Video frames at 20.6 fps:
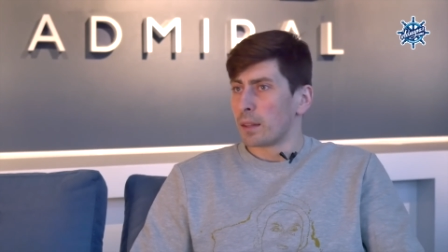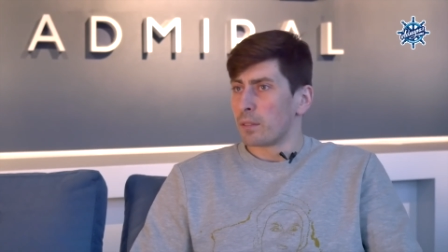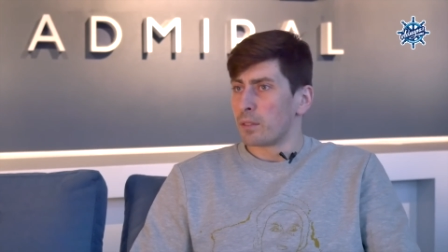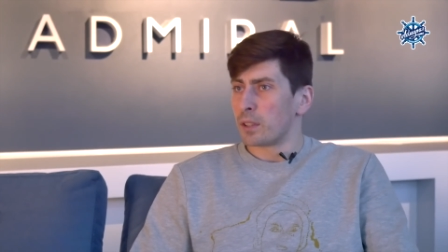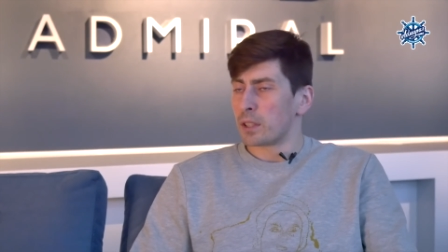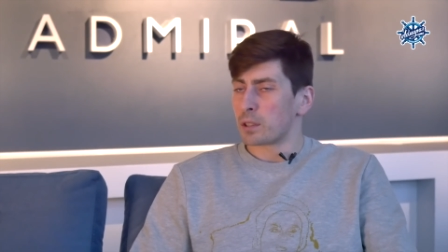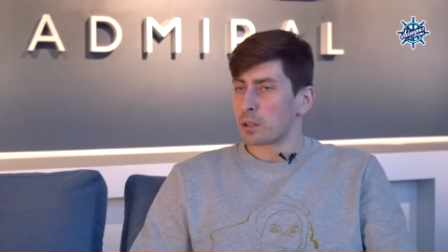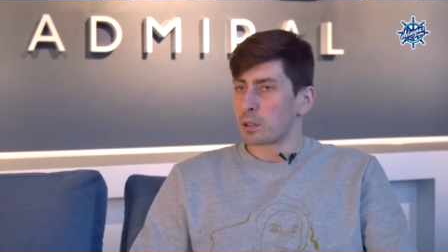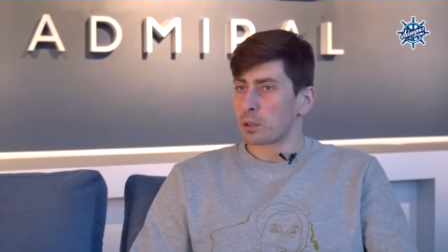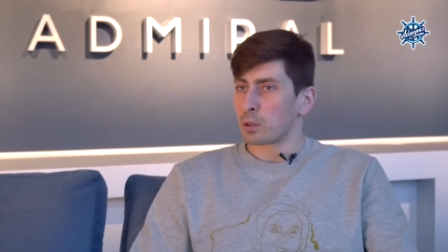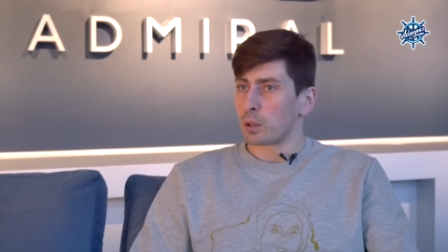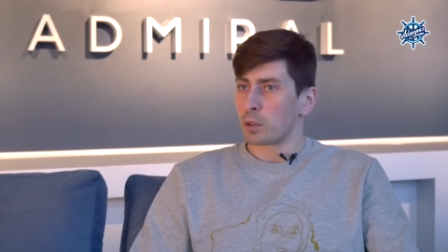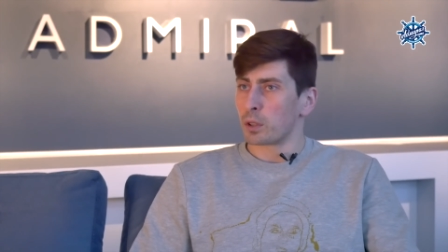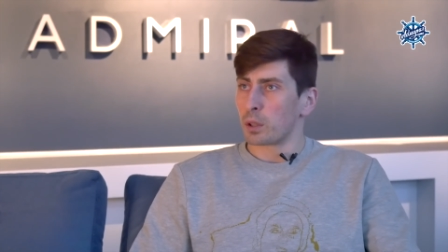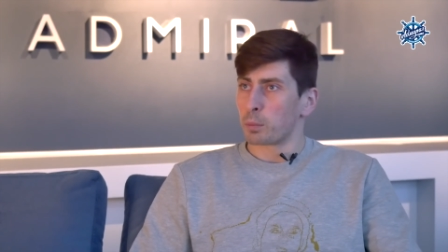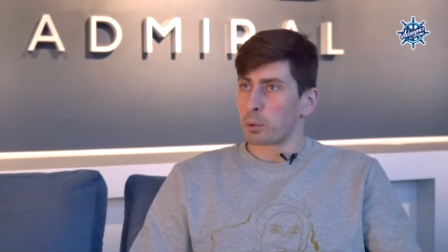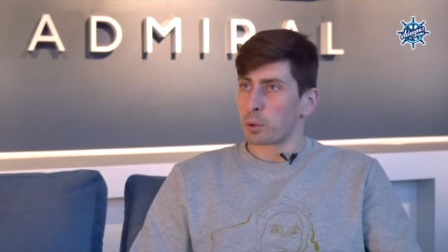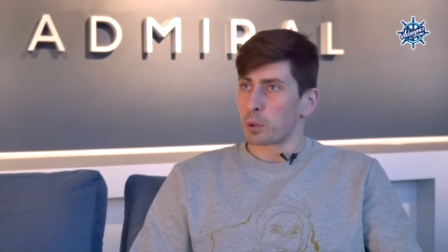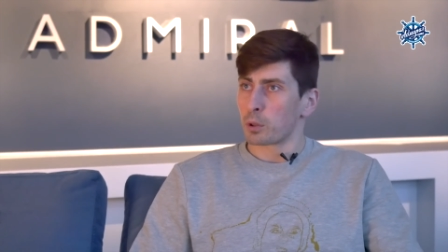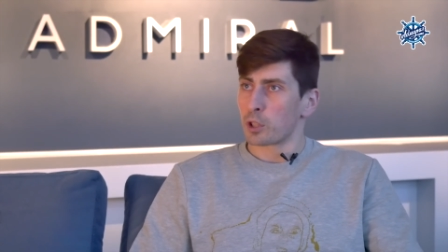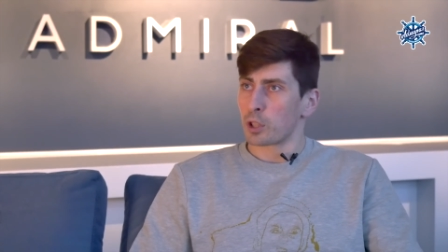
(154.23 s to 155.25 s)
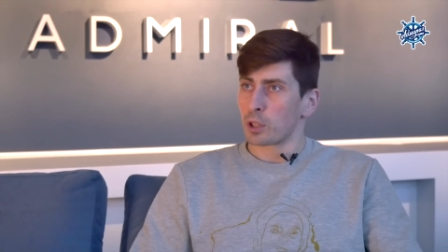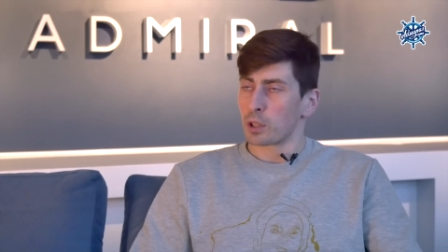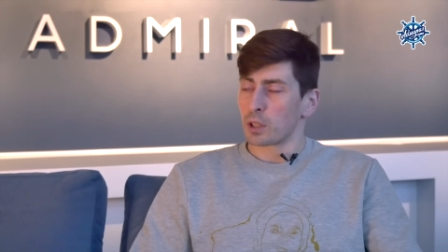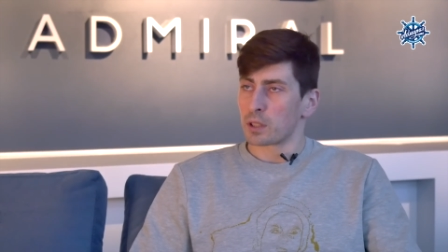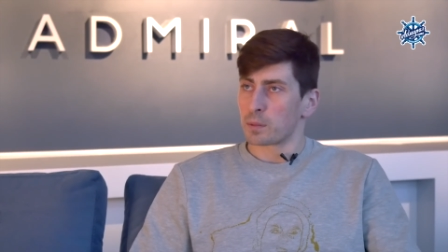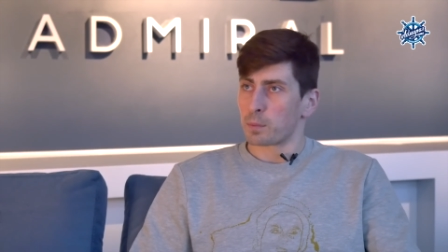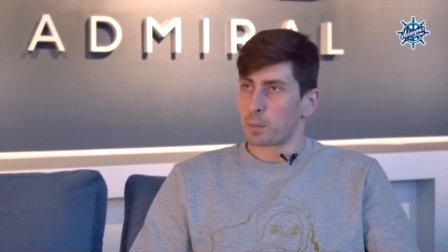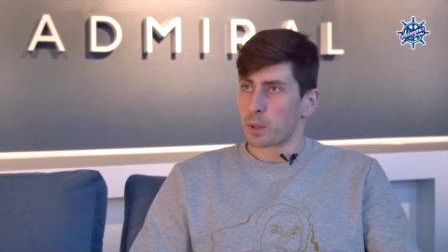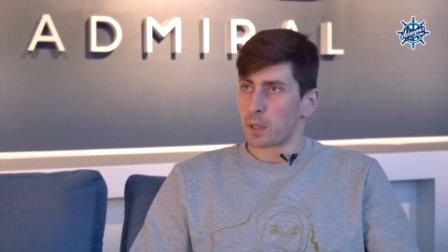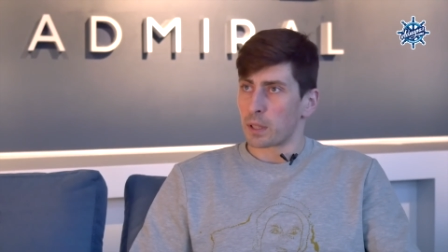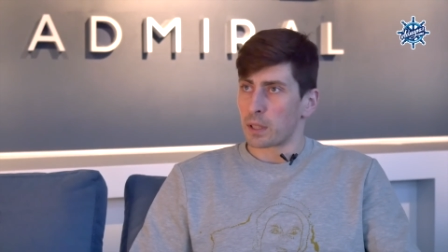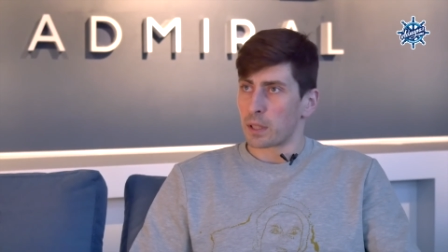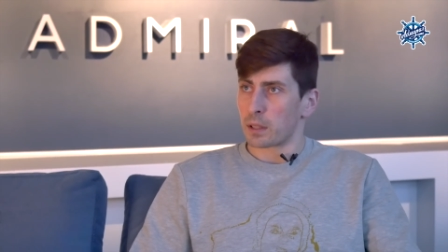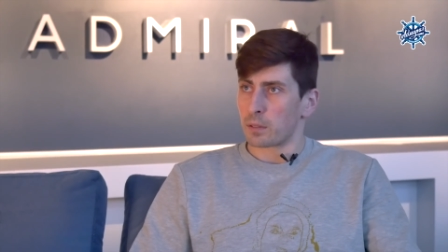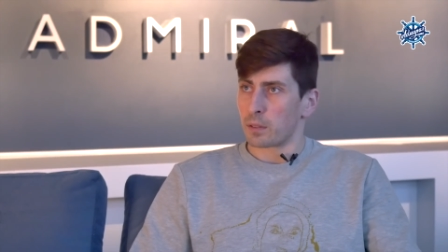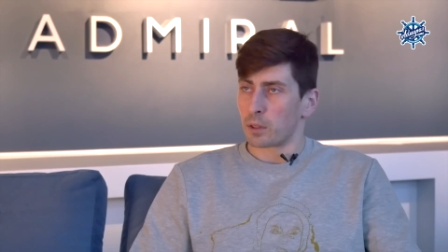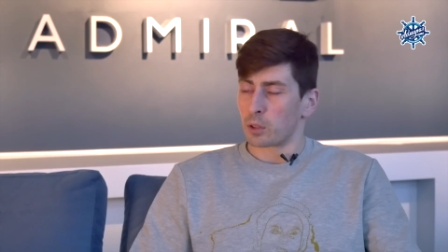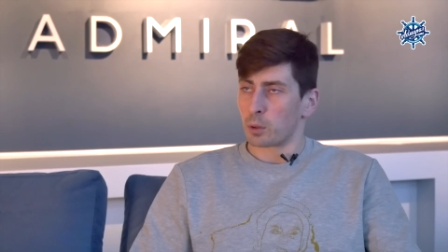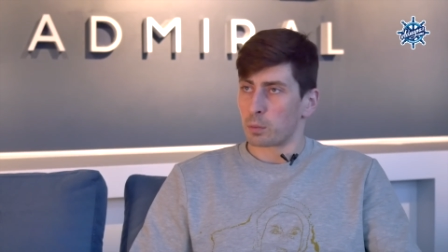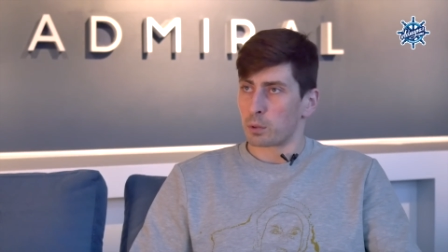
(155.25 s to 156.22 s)
весь сезон не получилось
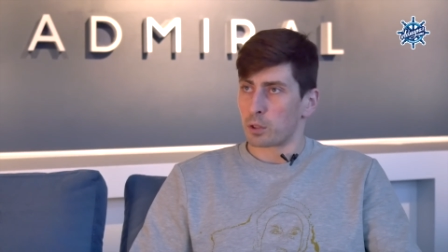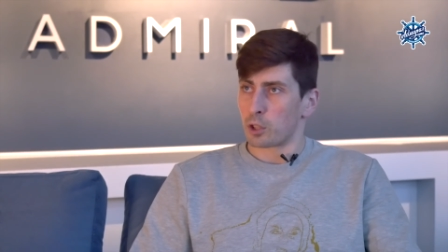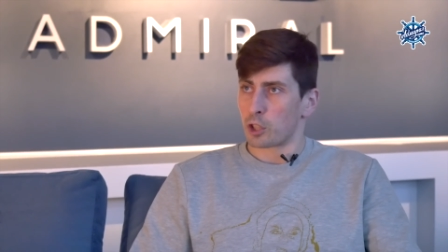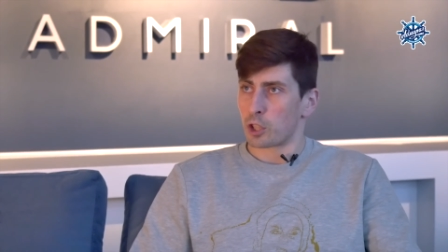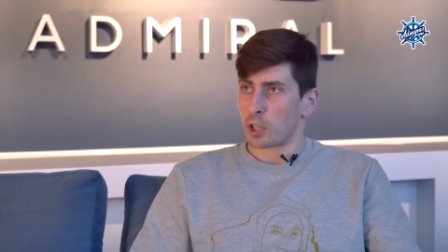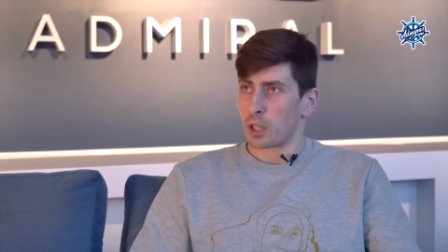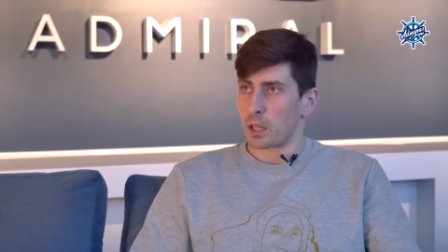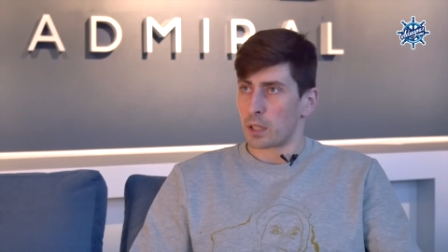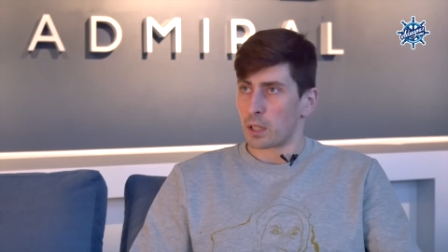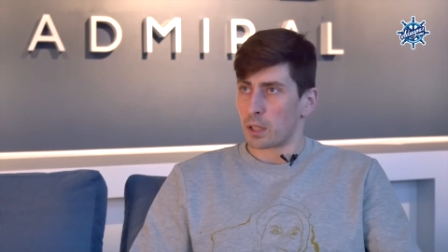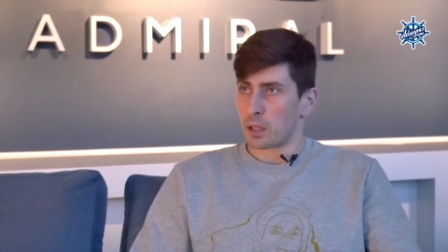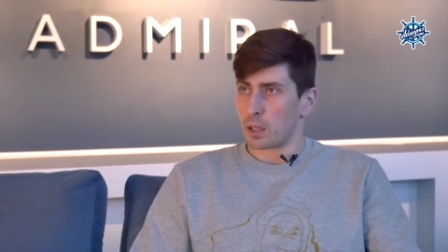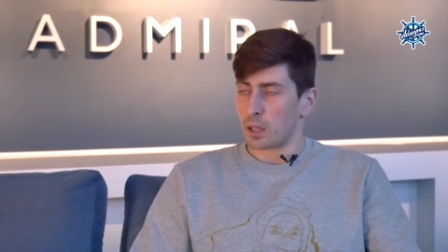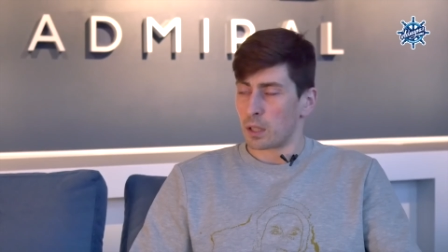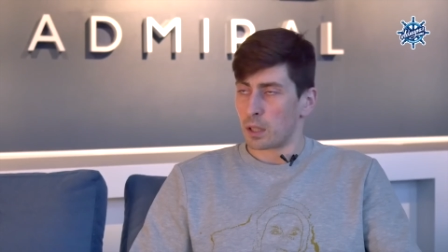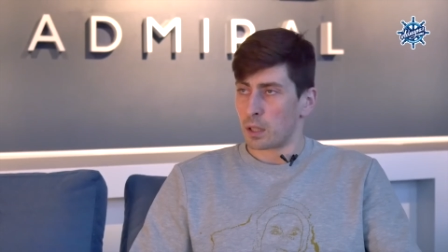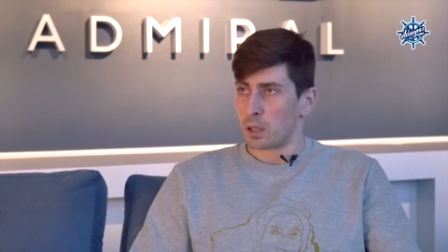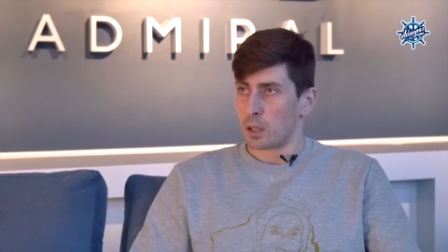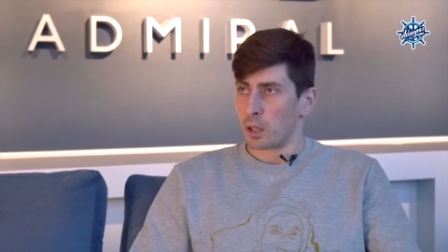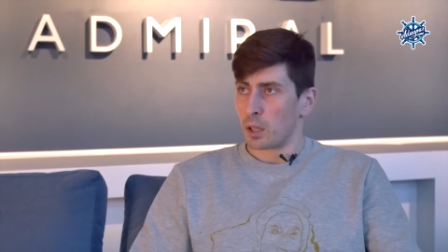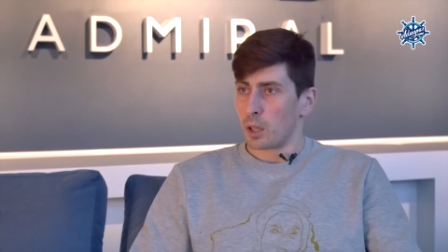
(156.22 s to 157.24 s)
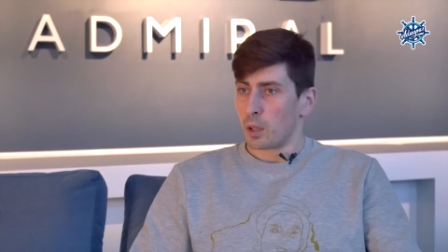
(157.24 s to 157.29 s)
проиграть в одном сочетании, да,